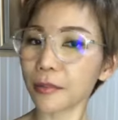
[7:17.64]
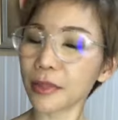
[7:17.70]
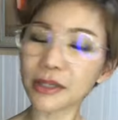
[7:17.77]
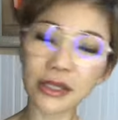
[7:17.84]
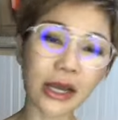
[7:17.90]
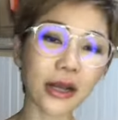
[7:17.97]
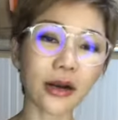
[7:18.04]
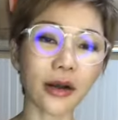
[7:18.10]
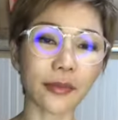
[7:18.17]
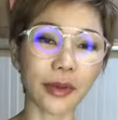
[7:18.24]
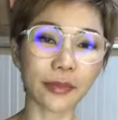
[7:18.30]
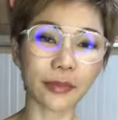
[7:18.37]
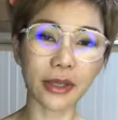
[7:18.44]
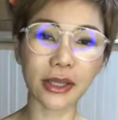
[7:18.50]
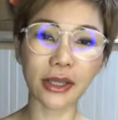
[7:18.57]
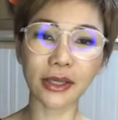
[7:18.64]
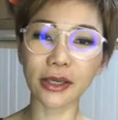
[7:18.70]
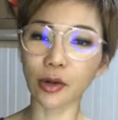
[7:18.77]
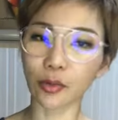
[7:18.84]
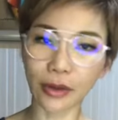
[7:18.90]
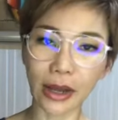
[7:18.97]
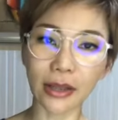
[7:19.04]
ไม่ใช่หรอกมันไม่ได้
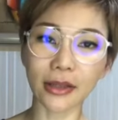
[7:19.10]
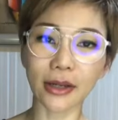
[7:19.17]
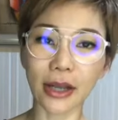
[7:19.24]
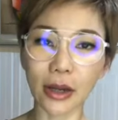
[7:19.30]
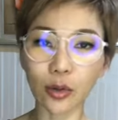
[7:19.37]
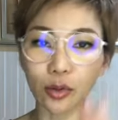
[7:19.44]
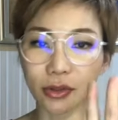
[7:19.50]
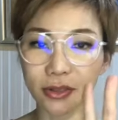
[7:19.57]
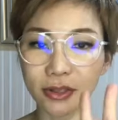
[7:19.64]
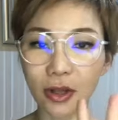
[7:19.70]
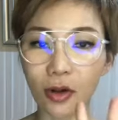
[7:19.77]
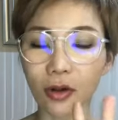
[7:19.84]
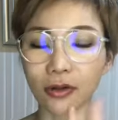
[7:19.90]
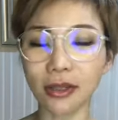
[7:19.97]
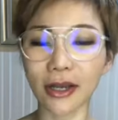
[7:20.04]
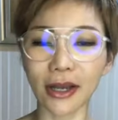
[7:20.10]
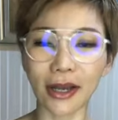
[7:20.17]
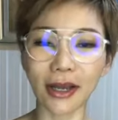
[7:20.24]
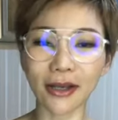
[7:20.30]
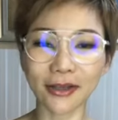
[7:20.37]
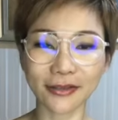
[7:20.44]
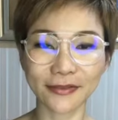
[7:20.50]
เกี่ยวกันนะคะกด2นะคะ
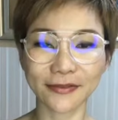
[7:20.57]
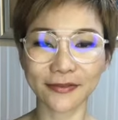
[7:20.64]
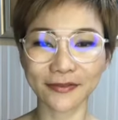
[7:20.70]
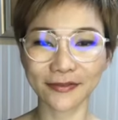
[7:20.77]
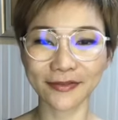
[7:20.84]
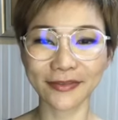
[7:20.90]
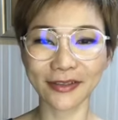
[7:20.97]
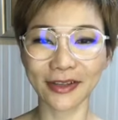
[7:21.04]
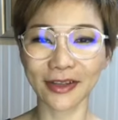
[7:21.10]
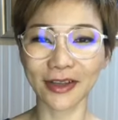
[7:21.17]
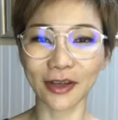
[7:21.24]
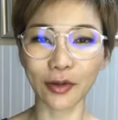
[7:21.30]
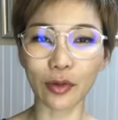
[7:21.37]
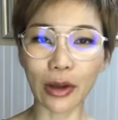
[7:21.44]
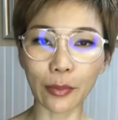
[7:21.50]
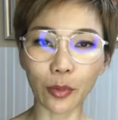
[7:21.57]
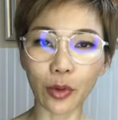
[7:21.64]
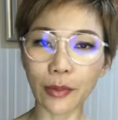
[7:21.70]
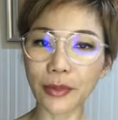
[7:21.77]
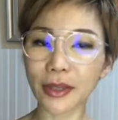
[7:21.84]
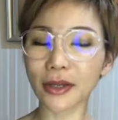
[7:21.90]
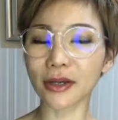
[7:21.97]
ความอ้
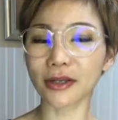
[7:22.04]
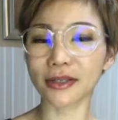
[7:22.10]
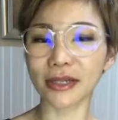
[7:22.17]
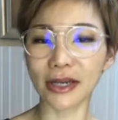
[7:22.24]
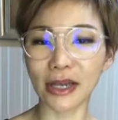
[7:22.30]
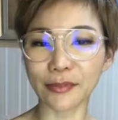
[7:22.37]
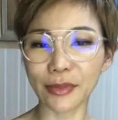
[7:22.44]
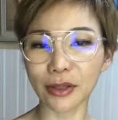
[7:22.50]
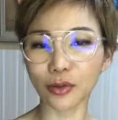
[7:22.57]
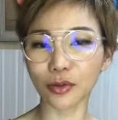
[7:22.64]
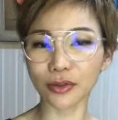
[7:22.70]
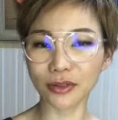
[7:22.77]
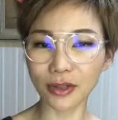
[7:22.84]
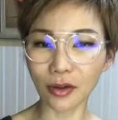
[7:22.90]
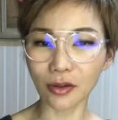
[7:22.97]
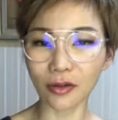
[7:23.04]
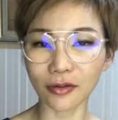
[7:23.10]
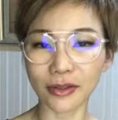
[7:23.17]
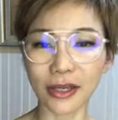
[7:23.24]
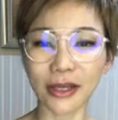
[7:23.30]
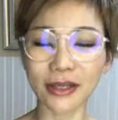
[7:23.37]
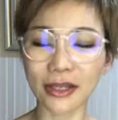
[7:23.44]
วนไม่ได้เกิดจากไขมันกด
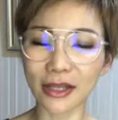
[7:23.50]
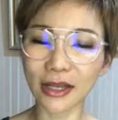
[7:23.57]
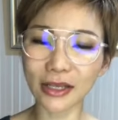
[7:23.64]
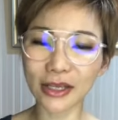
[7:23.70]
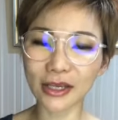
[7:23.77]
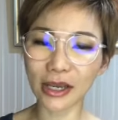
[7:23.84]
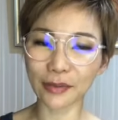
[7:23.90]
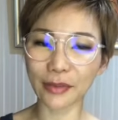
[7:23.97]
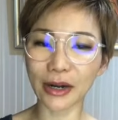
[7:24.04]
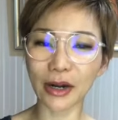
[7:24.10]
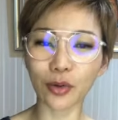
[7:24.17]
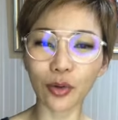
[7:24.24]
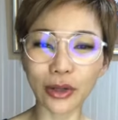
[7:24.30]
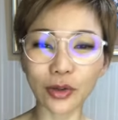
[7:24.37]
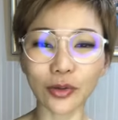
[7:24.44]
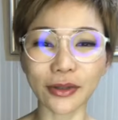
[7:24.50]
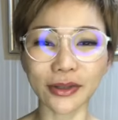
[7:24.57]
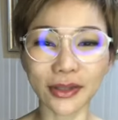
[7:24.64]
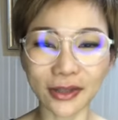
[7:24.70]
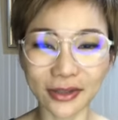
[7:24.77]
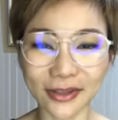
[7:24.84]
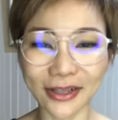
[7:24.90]
2นะแต่ถ้ากินไขมันแล้วอ้วนกด
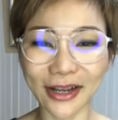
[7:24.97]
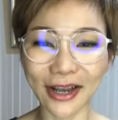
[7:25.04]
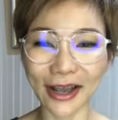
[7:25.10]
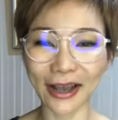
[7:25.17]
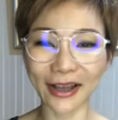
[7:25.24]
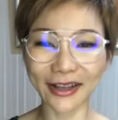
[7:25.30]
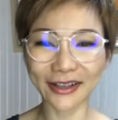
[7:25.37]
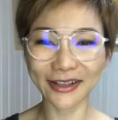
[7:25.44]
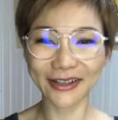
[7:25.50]
1นะคะ